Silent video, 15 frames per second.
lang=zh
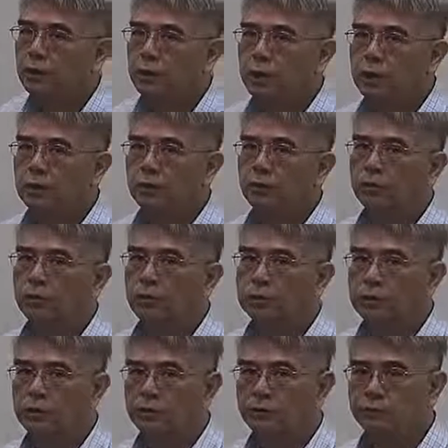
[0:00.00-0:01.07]
应有的
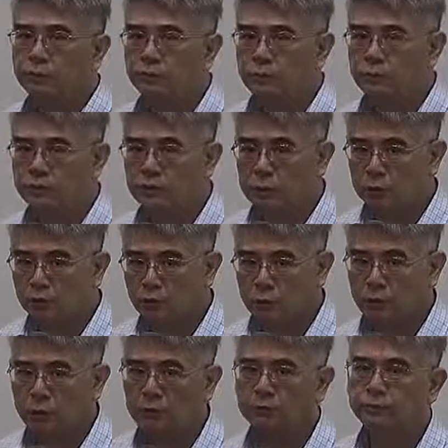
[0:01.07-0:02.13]
几率分布的形
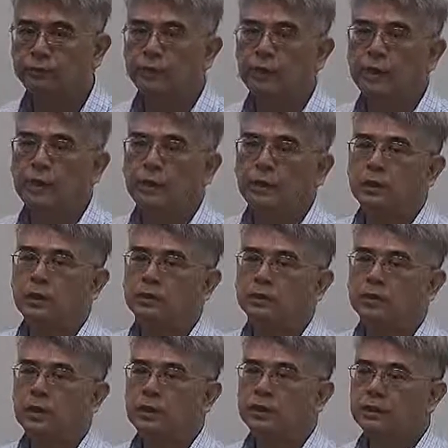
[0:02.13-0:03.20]
状以
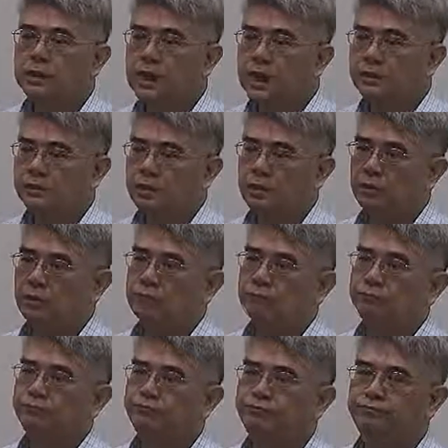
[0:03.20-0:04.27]
及它的大小，
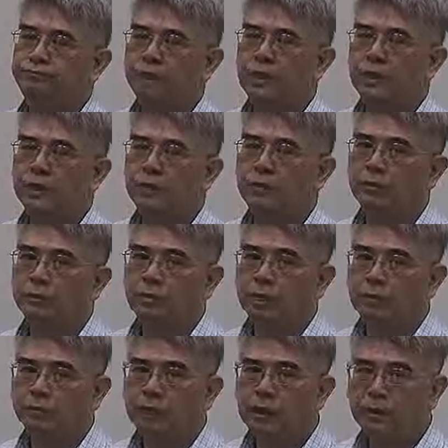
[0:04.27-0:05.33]
我就
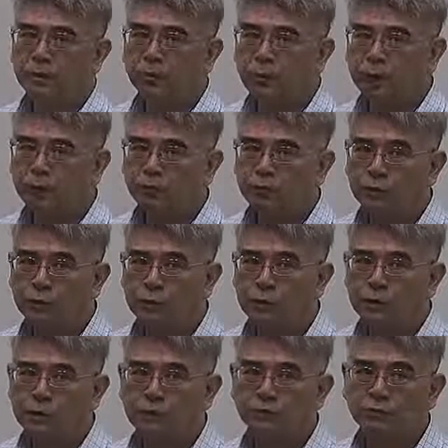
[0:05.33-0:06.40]
可以帮你画出它的
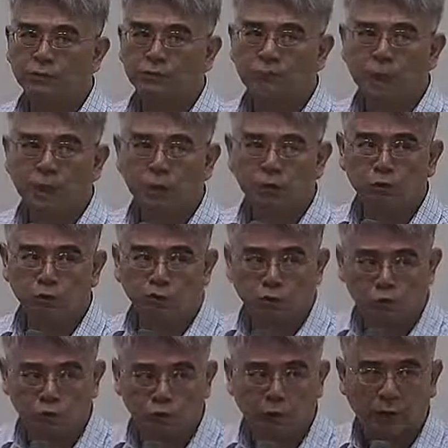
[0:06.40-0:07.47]
几率分布函数
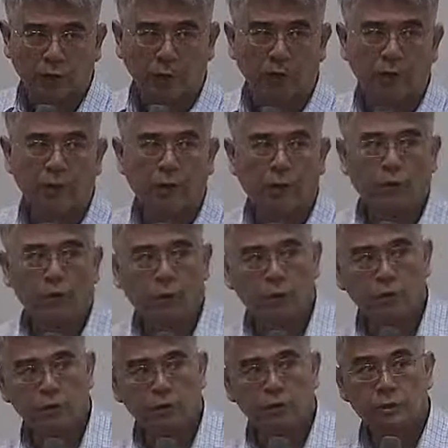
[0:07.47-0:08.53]
图出来，我
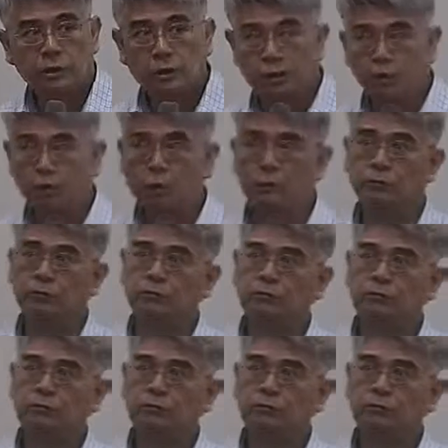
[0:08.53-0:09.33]
也会计算